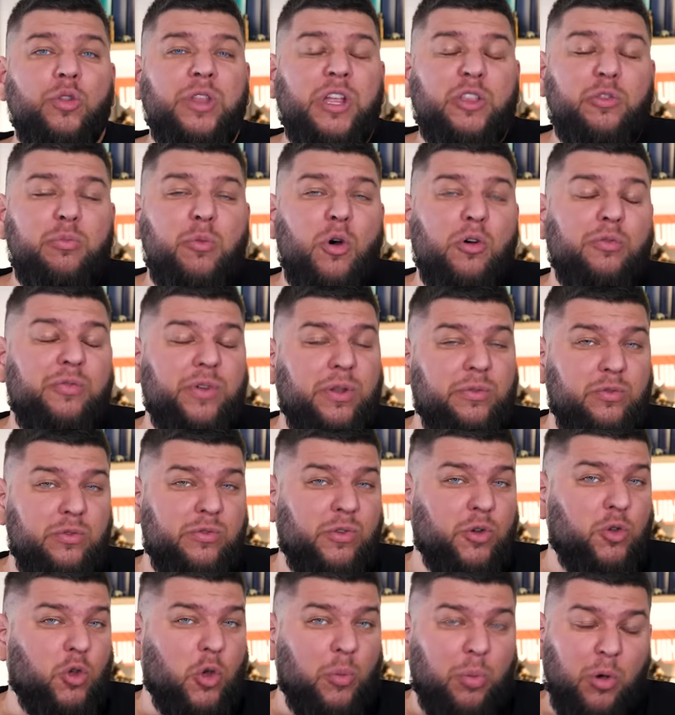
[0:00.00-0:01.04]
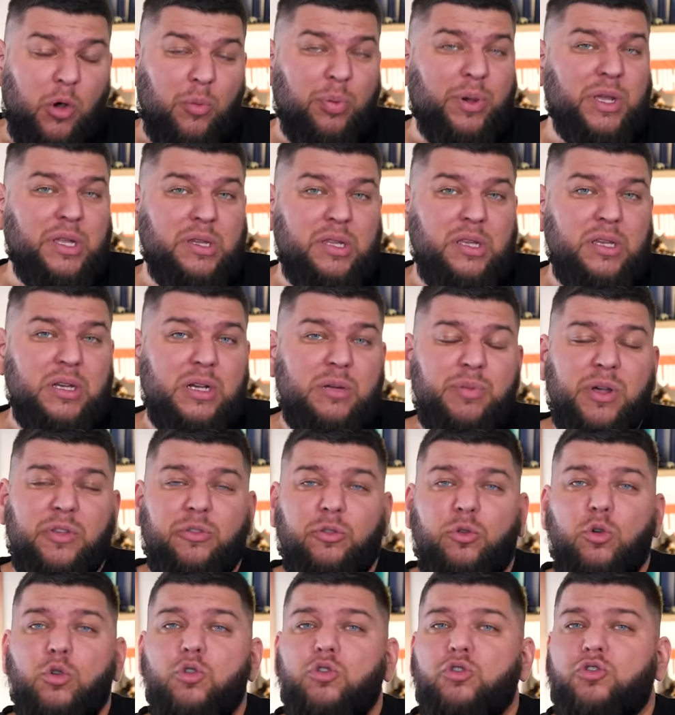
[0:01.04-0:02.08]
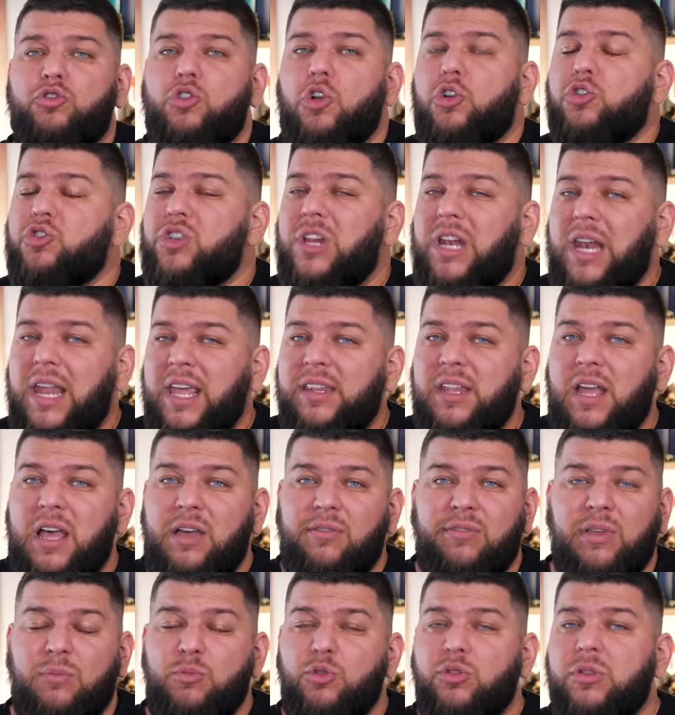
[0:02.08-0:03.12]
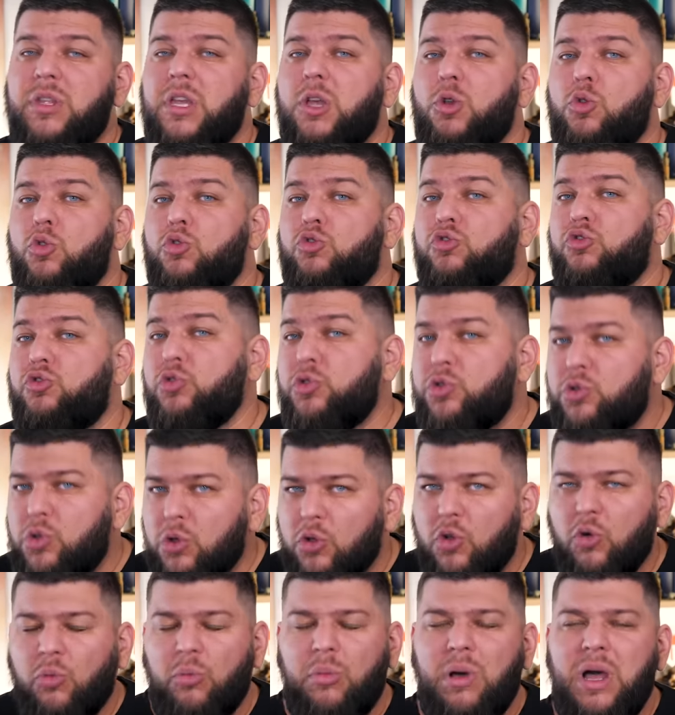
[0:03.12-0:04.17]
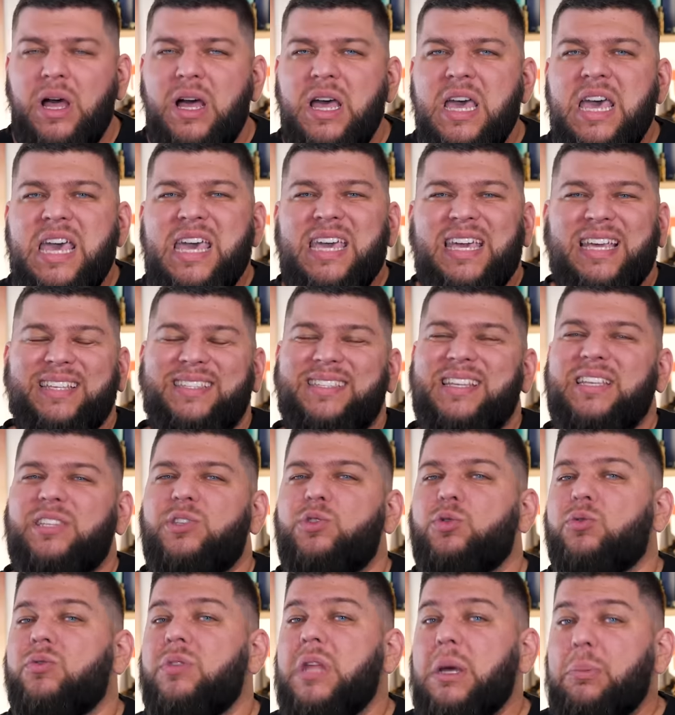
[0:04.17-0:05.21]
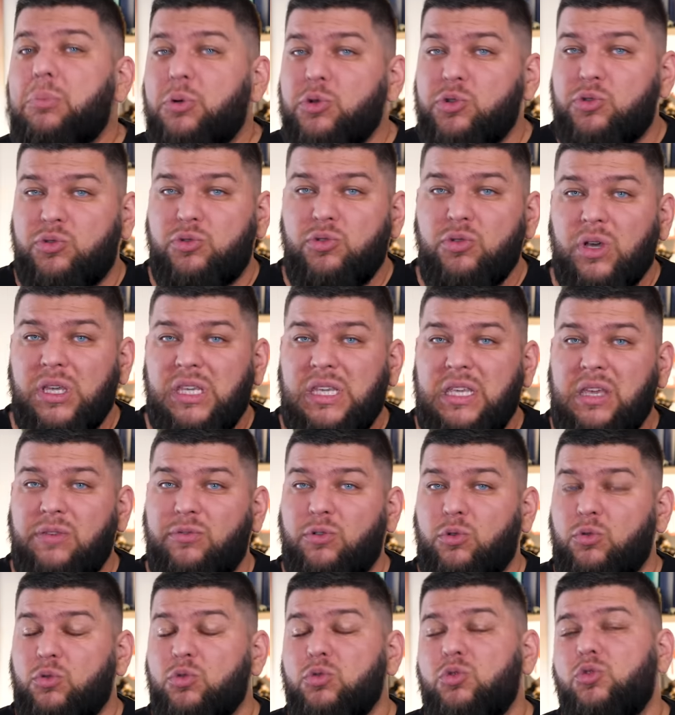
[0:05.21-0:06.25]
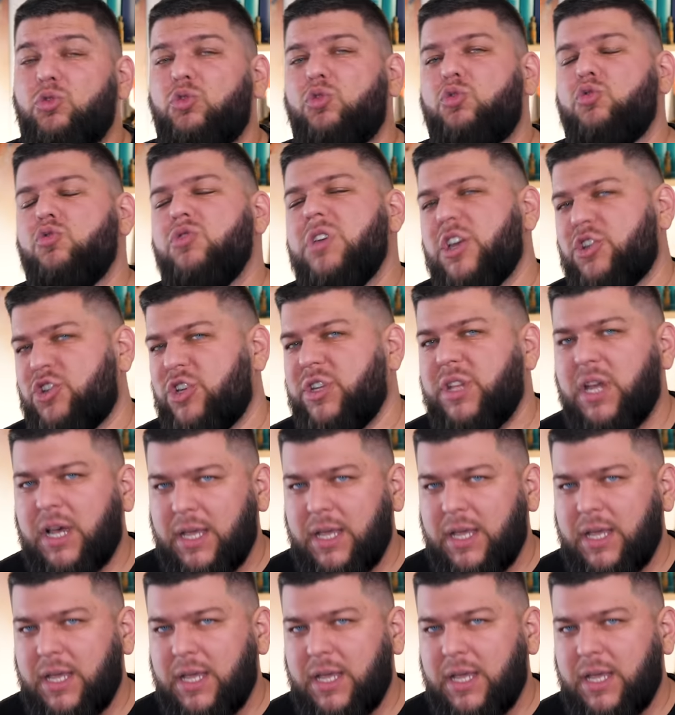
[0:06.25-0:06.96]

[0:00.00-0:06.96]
Honnêtement, faites-vous votre propre idée, hein, parce que George Klein avait mené le juste combat, et c'est son imposture qui est venue tout gâcher